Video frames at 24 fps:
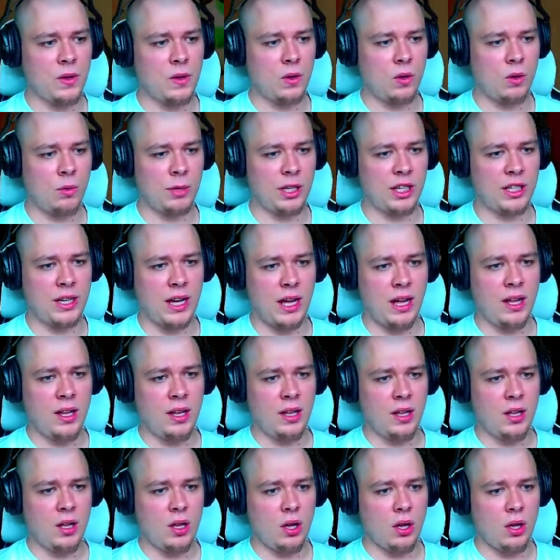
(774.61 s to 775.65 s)
Oh my god.
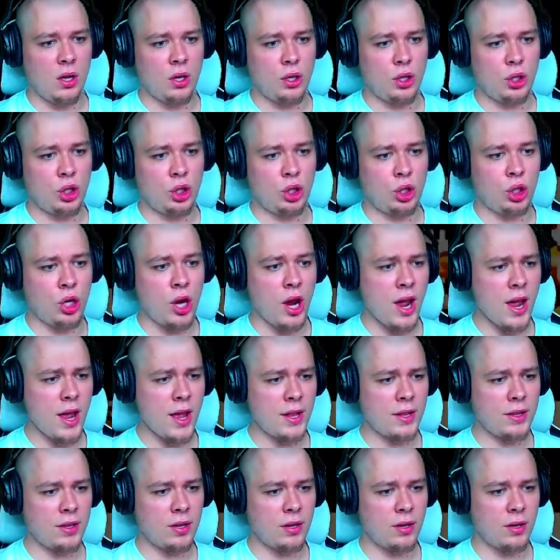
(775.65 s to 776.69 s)

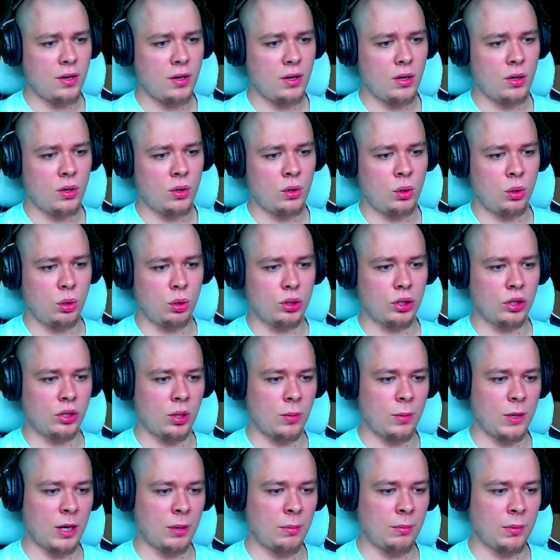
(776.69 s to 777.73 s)
Shit! Kurde,
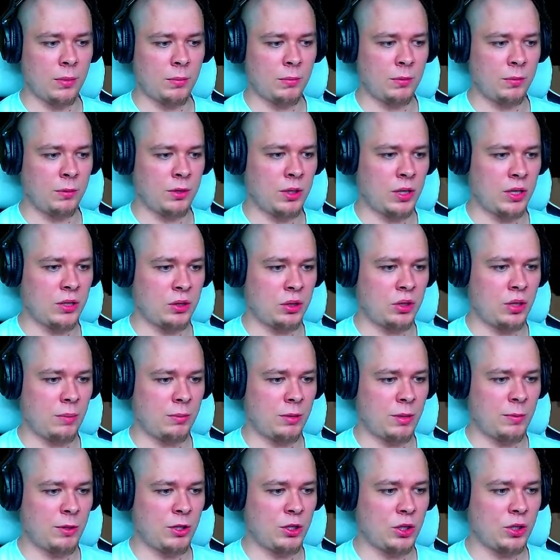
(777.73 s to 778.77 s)
dobra, myślałem, że tam
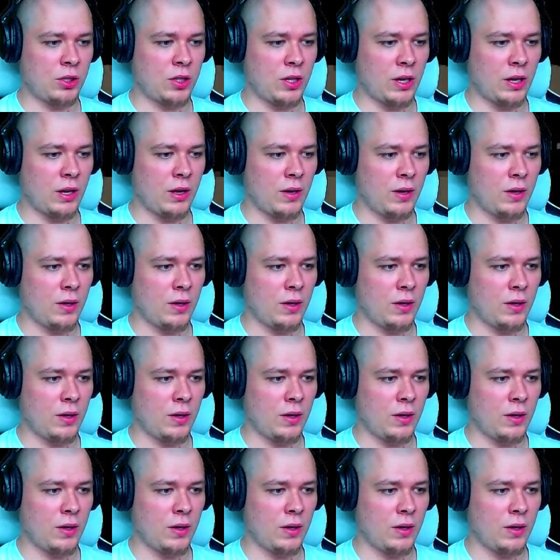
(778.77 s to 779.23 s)
nie będzie tej.